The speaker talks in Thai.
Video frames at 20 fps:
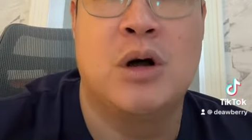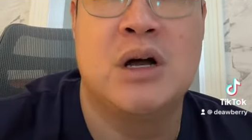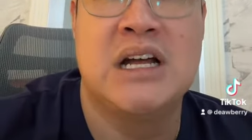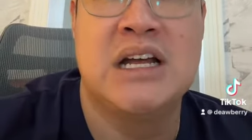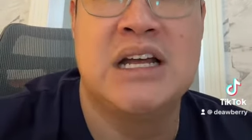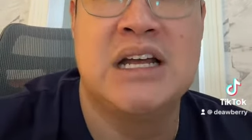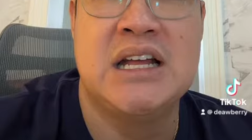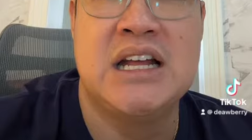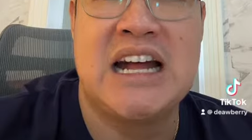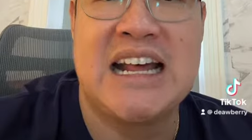
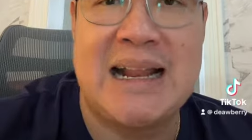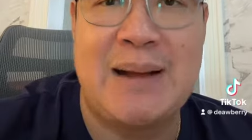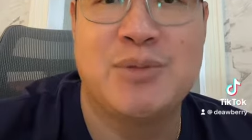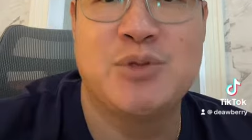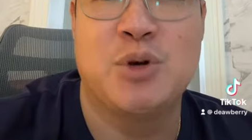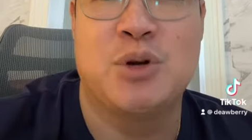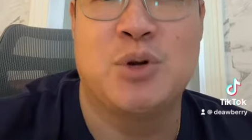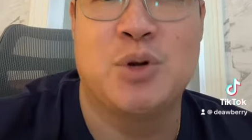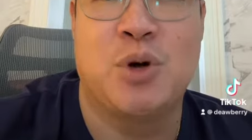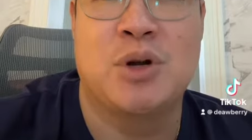66 รับ
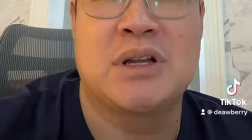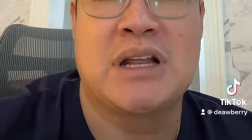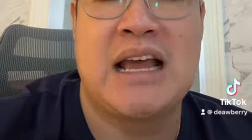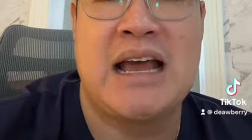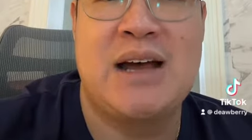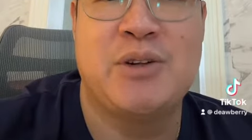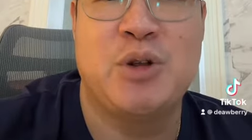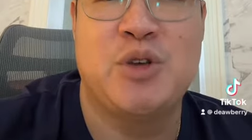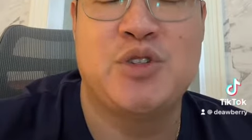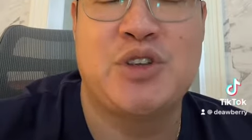ส่วนลด
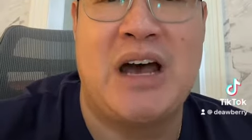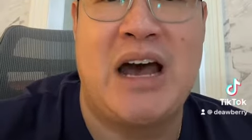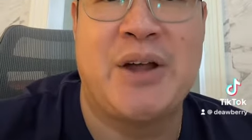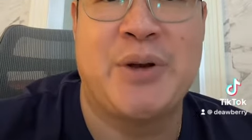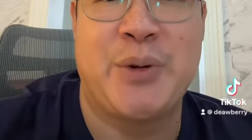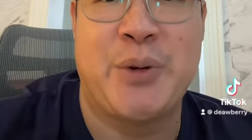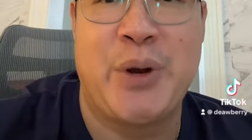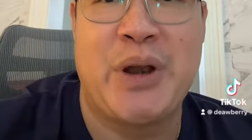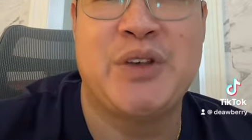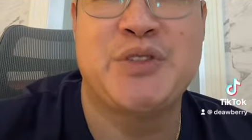ค่าโดยสาร
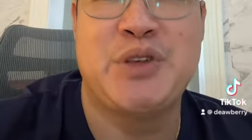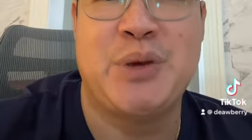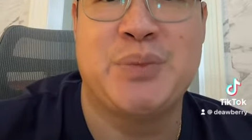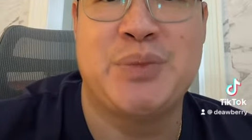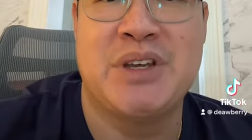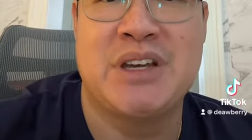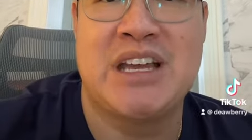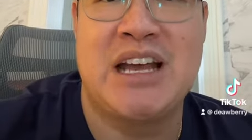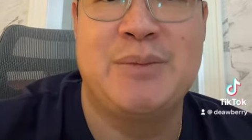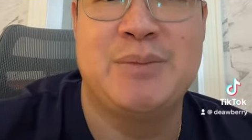ร้อยละสิบ
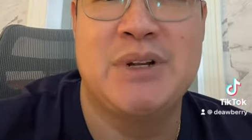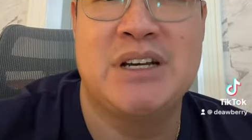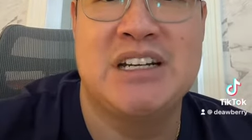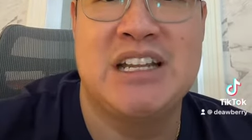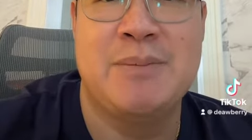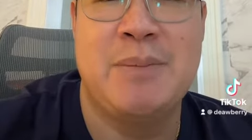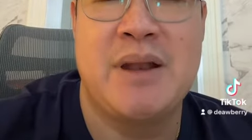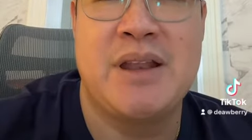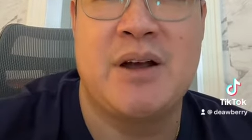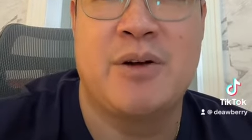นะครับ เรื่อง
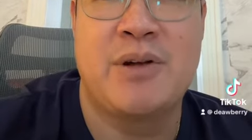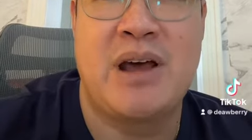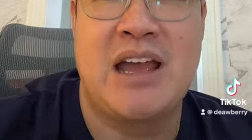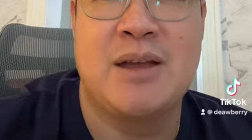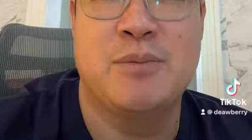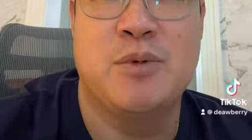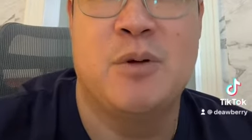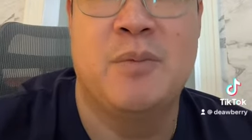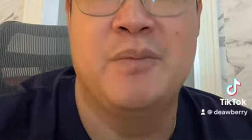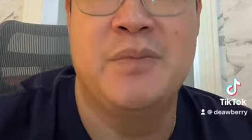นี้เป็นอย่างไร
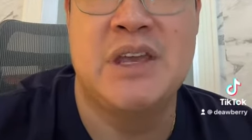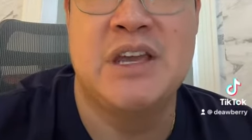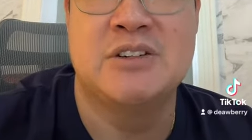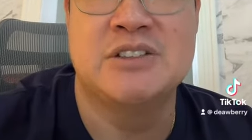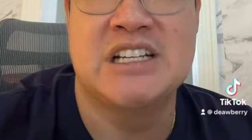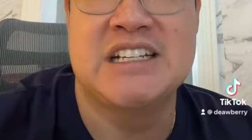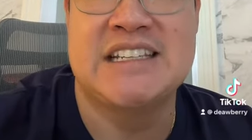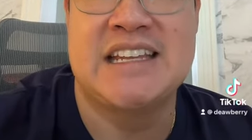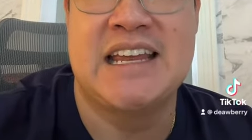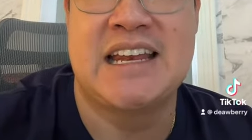ผมเดียว
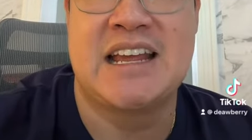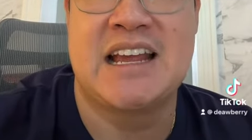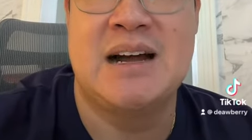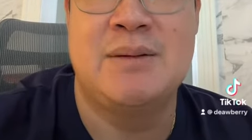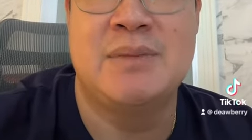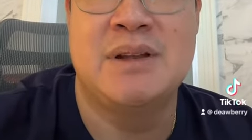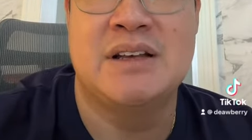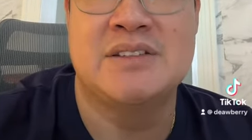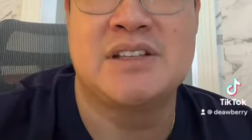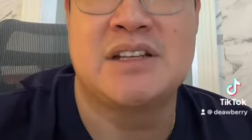เทเดดงา
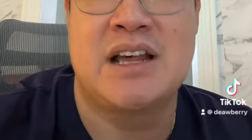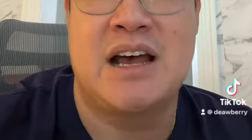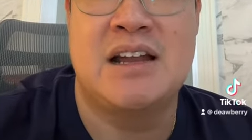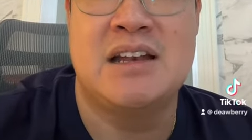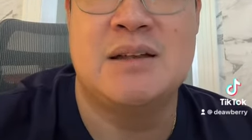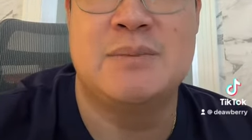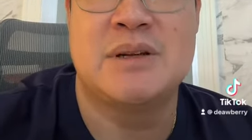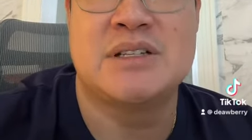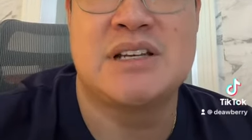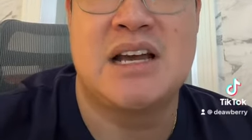มเหลือสถา
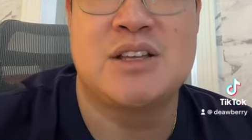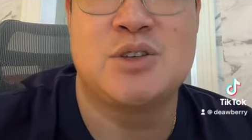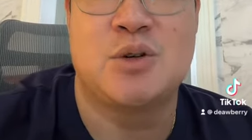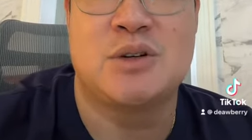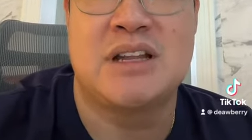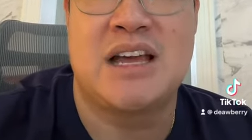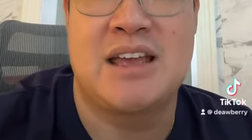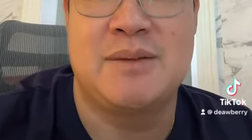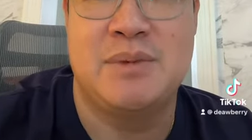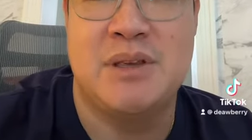นีประชาช
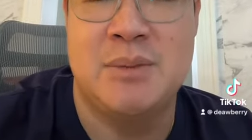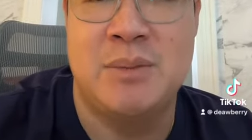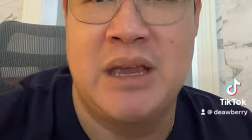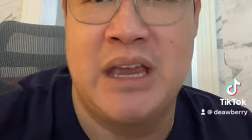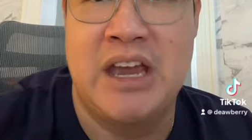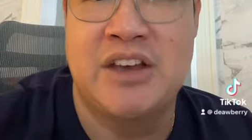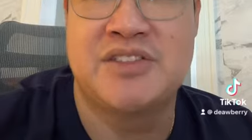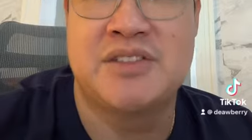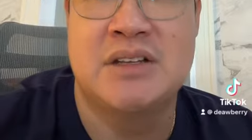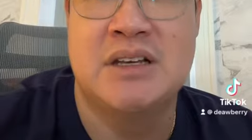นไทย
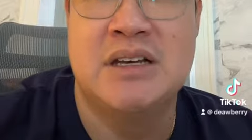PBS